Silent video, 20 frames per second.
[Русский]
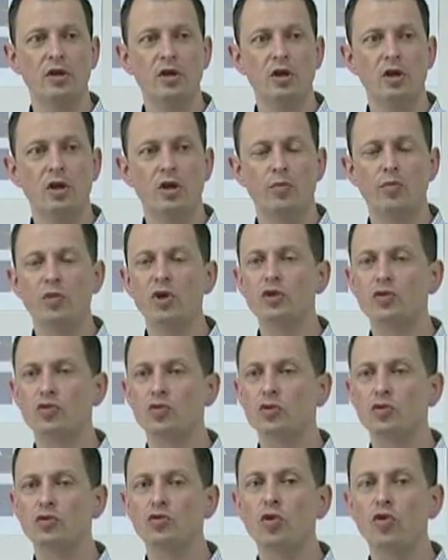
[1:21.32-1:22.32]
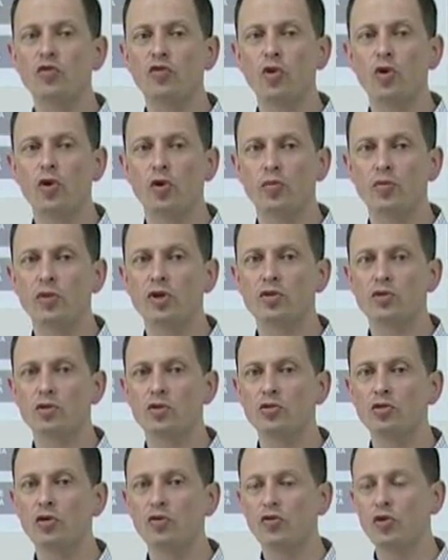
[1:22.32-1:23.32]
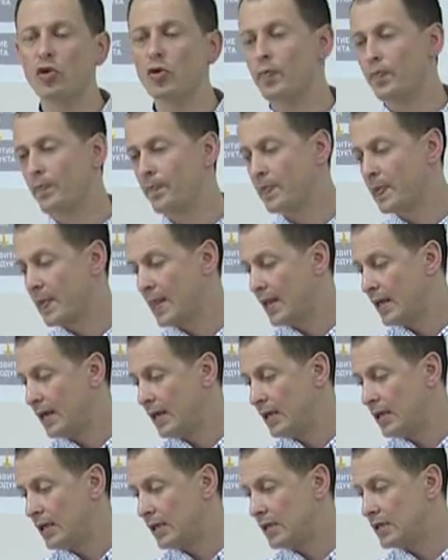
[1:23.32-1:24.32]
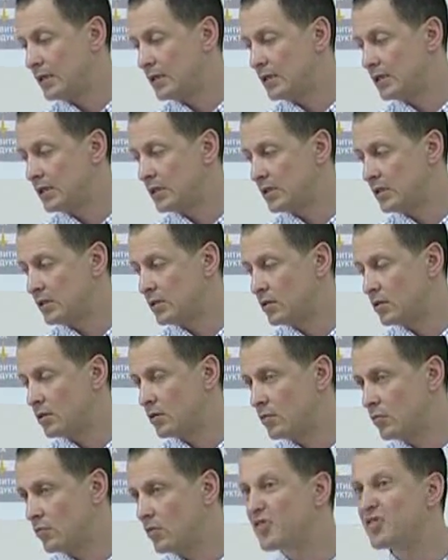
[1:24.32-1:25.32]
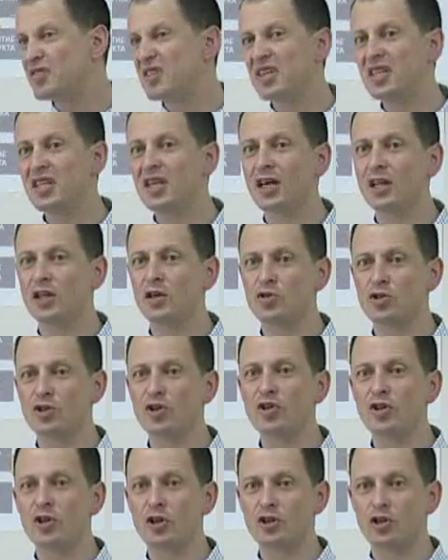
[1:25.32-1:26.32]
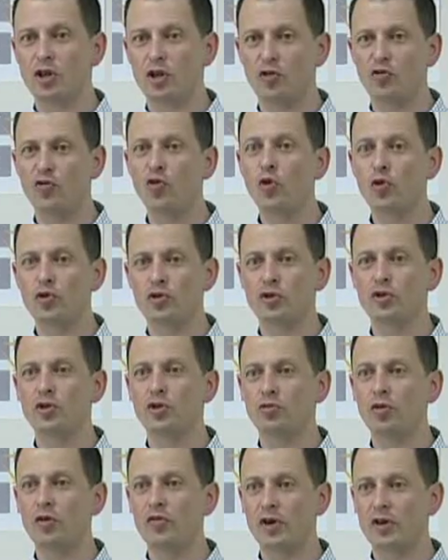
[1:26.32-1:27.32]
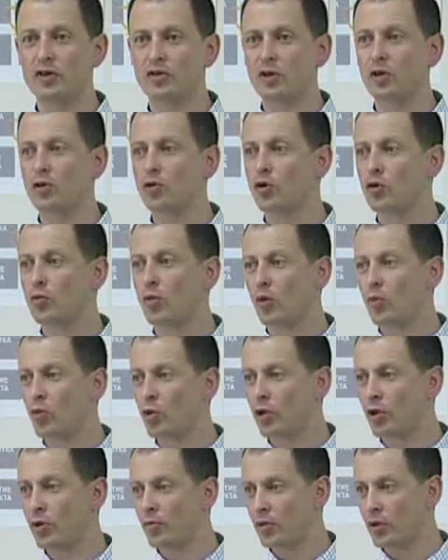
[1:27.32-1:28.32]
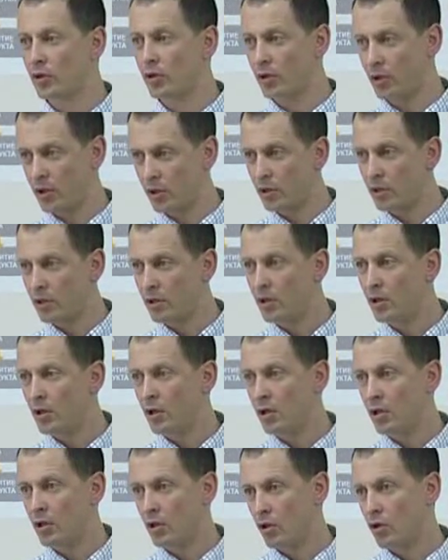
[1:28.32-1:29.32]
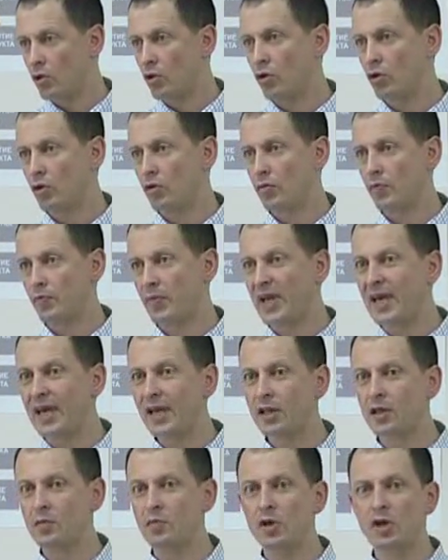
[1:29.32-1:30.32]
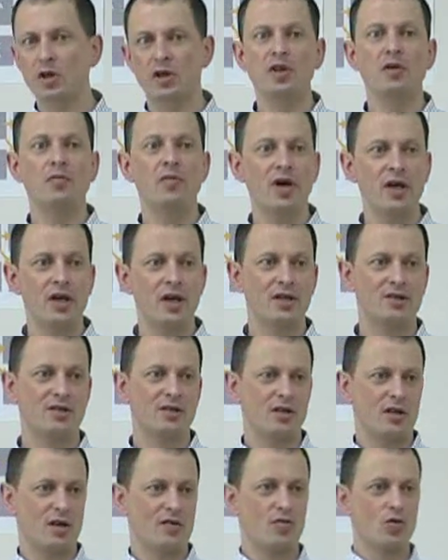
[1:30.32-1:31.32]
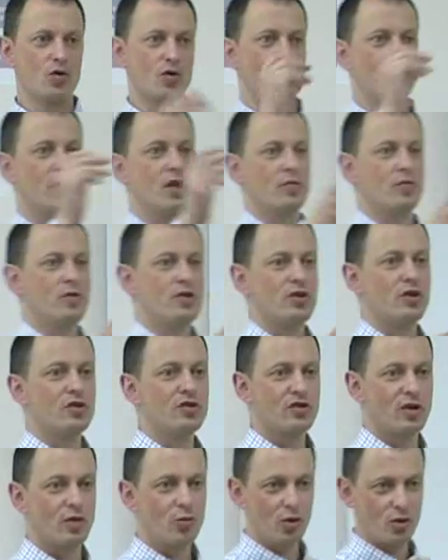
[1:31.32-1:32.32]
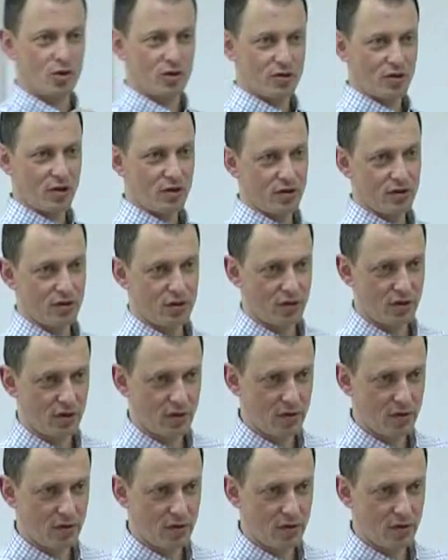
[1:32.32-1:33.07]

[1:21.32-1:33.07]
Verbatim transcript: безусловно, безусловно, Э, мы всегда должны держать в фокусе человека, с которым работаем, да? но при этом не бояться, а вдруг в данном месте не сработает статистика.